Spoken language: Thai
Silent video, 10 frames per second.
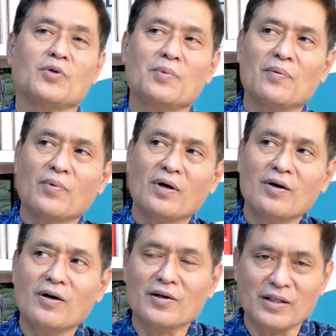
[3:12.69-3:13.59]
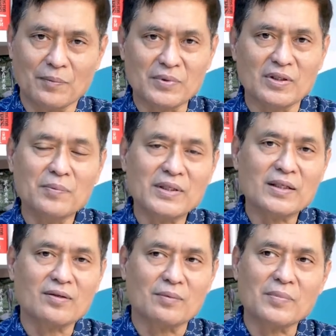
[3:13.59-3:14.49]
ชมครับห้องเนี่ยถือเป็น
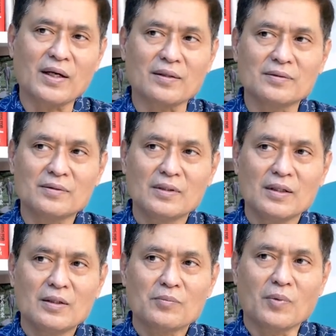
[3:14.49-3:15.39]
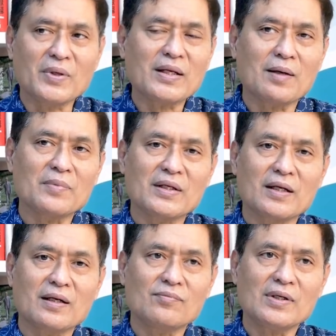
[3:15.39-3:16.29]
เรื่องสำคัญ ผมแนะนำเลย
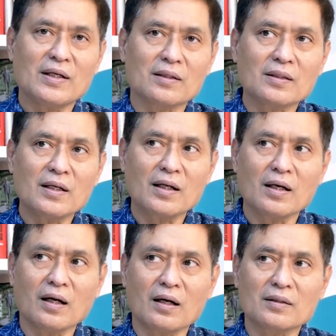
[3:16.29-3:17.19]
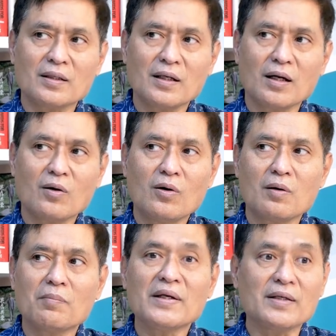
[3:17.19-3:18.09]
นะครับว่าถ้าถ้าห้อง
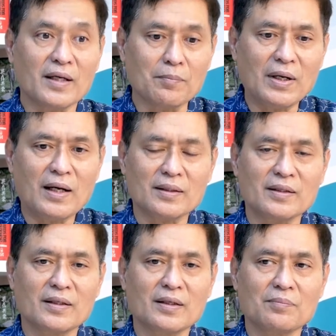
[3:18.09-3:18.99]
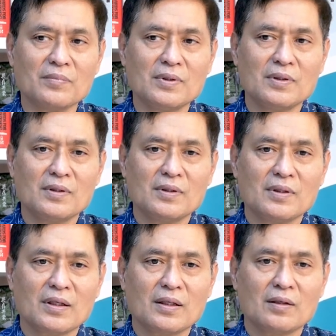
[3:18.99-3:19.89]
ไม่ใหญ่มากเนี่ยนะครับ
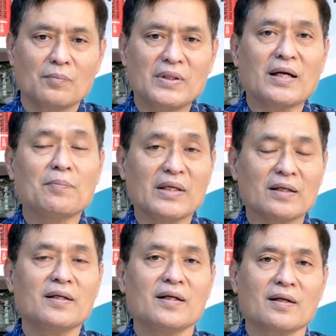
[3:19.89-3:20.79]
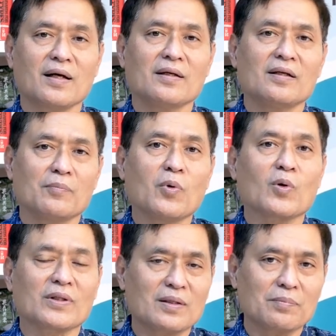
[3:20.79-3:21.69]
พยายามหลีกเลี่ยงการเล่นลำโพง
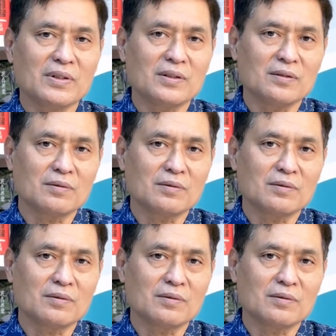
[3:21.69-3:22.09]
ตั้งพื้น